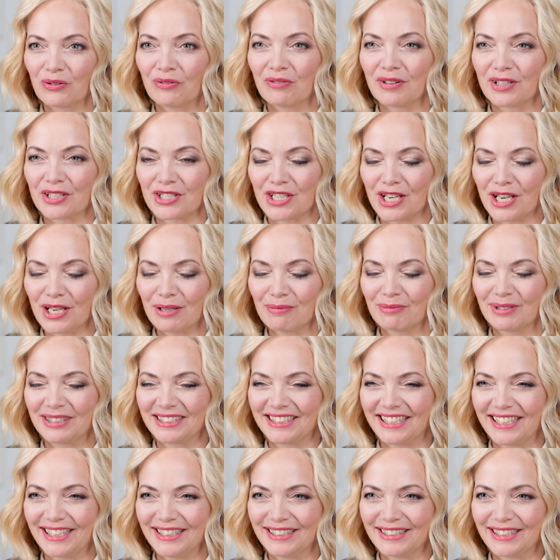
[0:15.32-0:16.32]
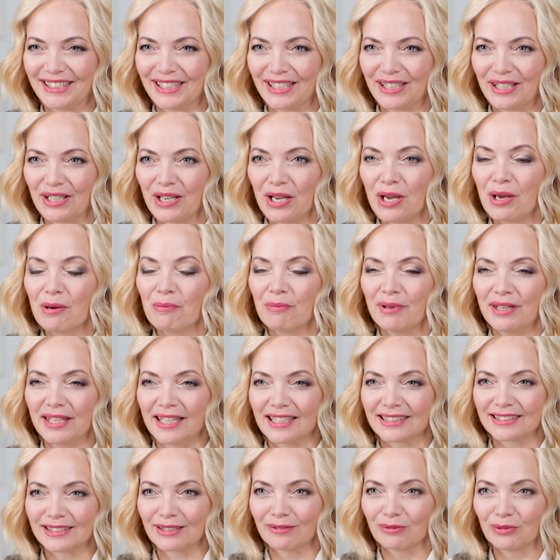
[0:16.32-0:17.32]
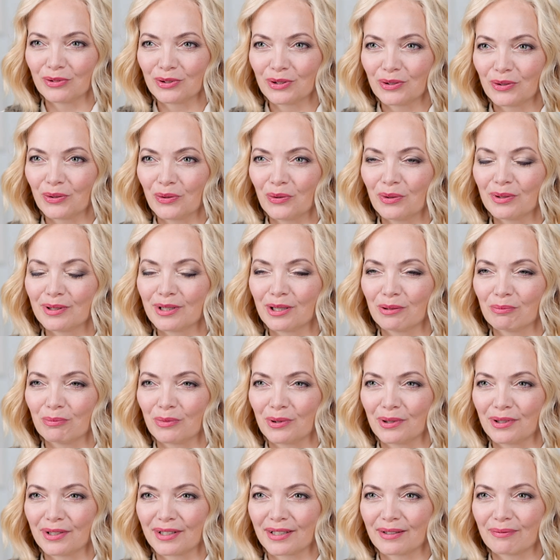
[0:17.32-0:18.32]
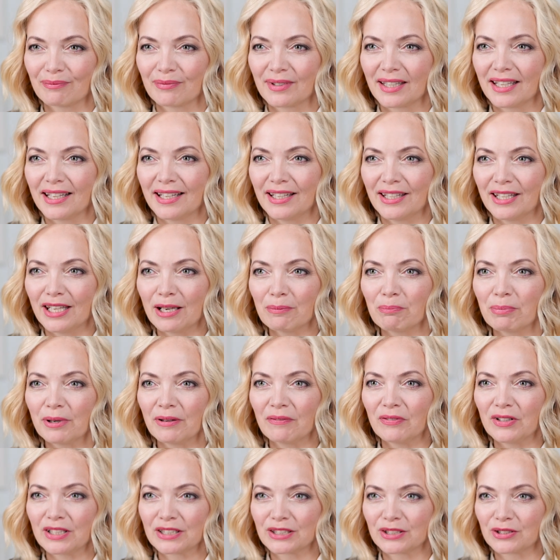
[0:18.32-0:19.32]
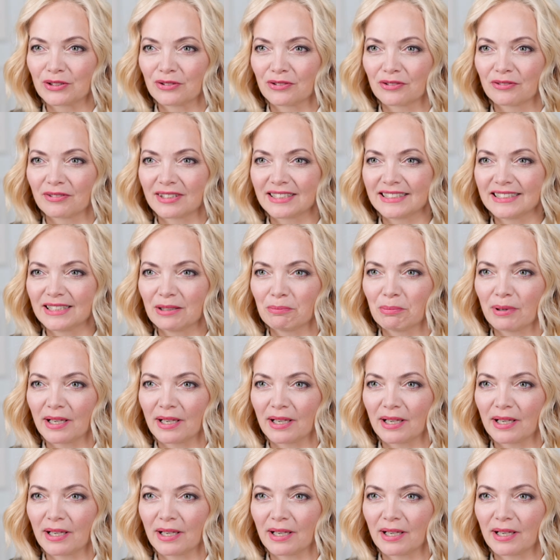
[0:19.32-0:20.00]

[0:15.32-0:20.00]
уважаемые зрители. Меня зовут Ольга Мюллер. Я приветствую вас на